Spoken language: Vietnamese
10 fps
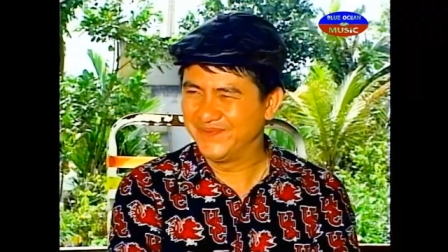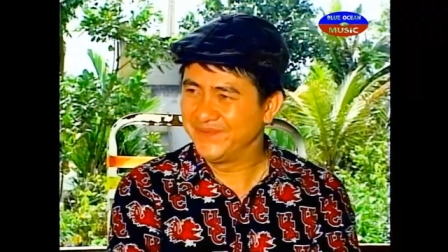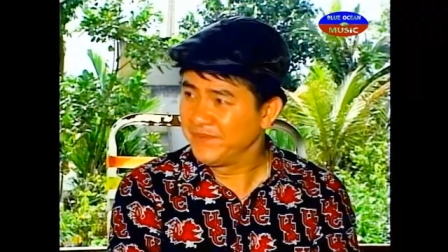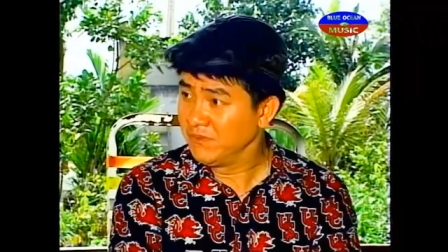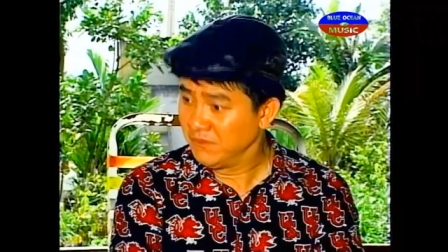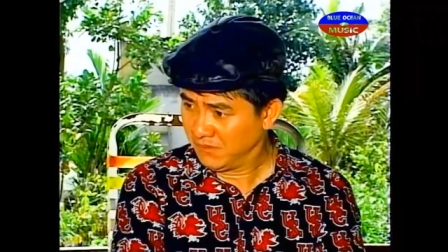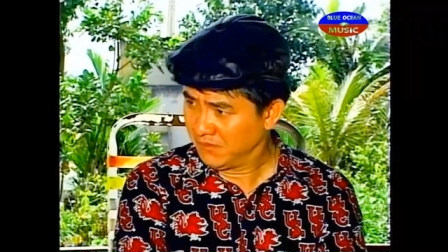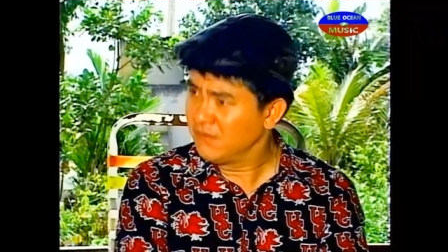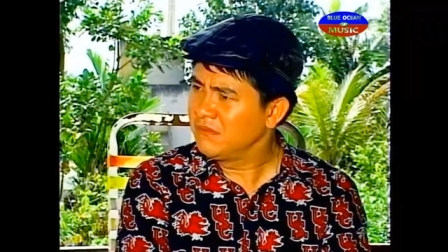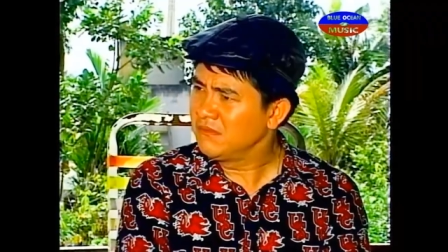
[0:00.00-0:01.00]
Ừ.
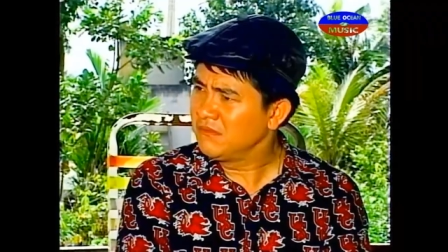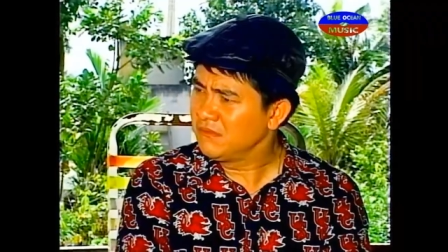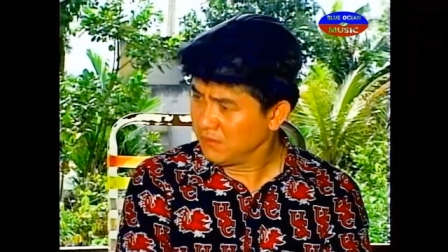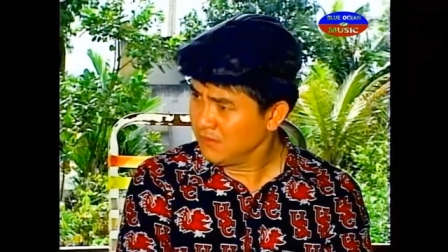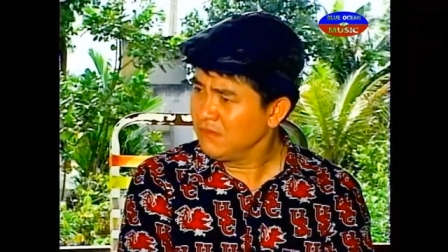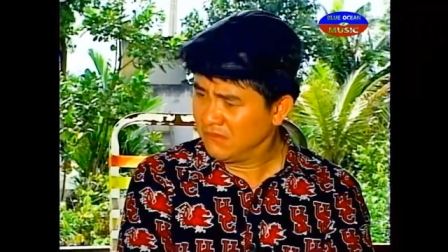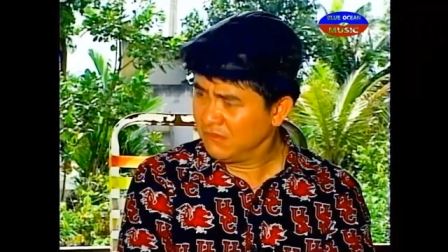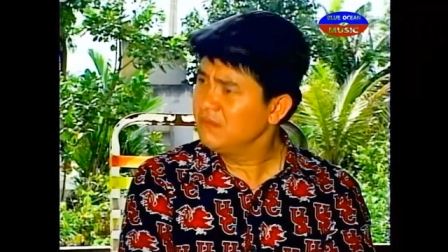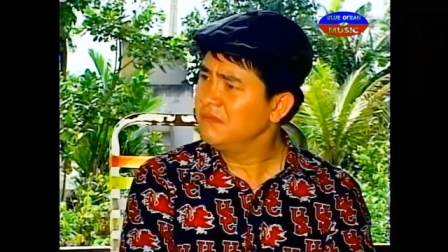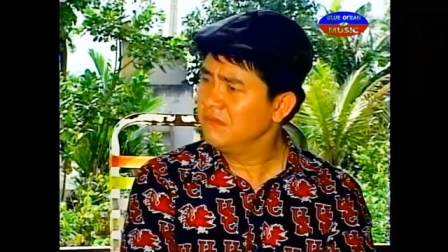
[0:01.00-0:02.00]
Ừ, ừ,
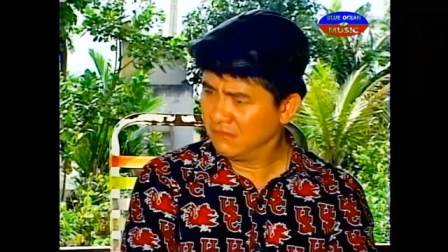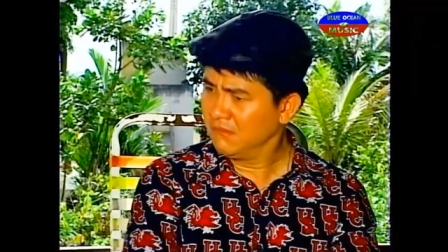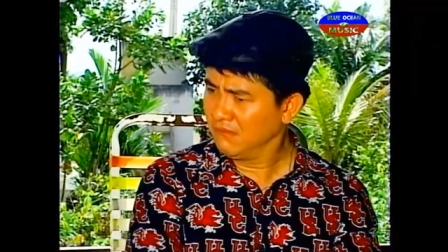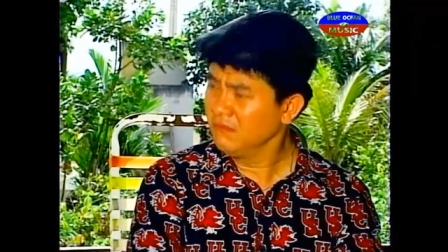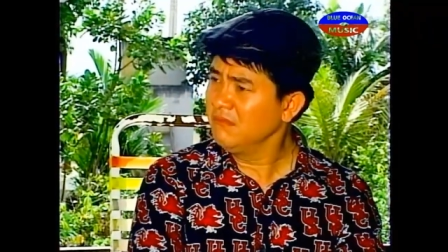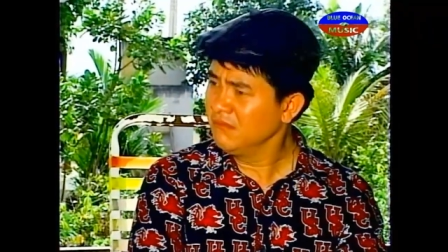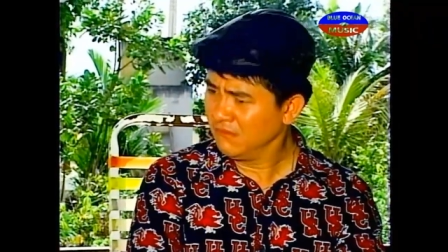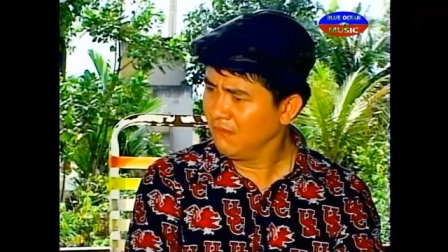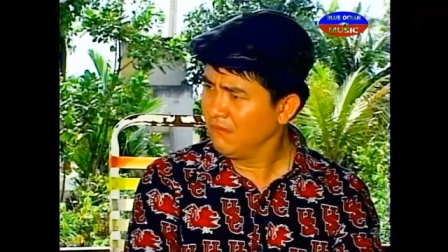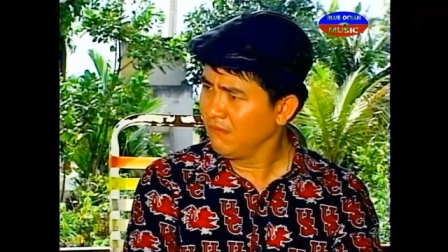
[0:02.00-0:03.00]
ừ, ừ.
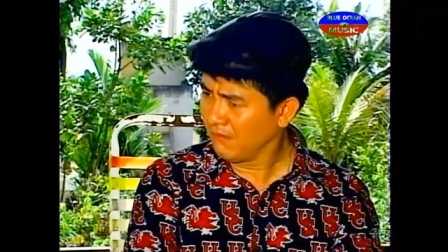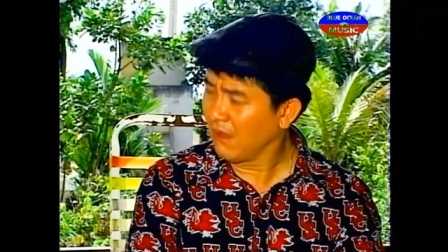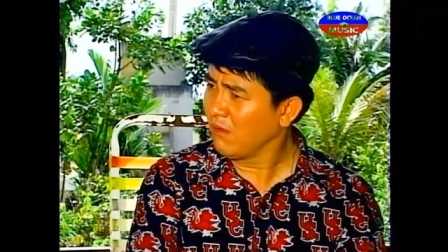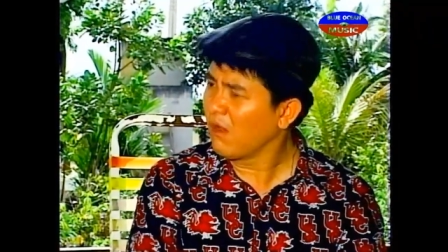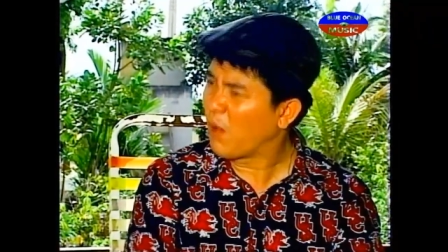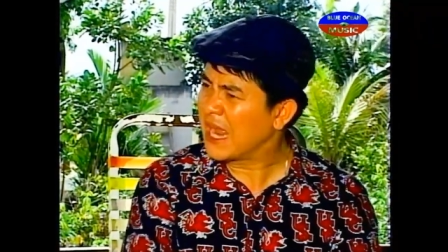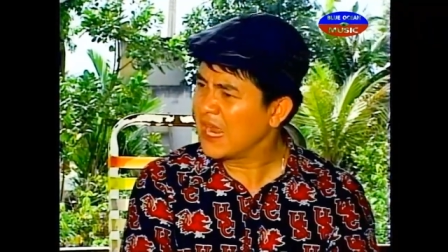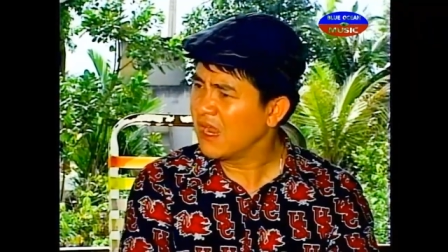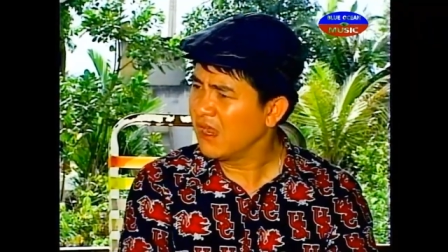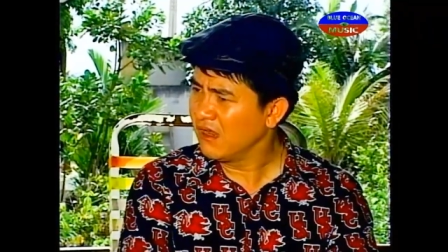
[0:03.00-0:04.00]
Ông nội tao hả?
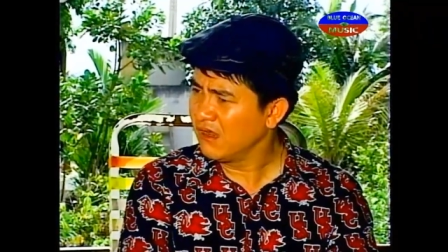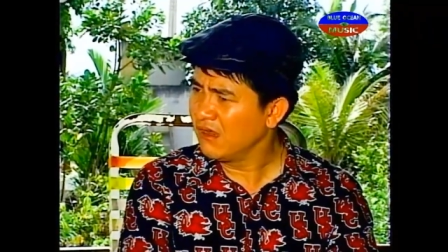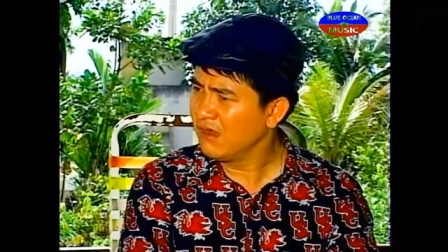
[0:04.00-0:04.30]
Không có đâu,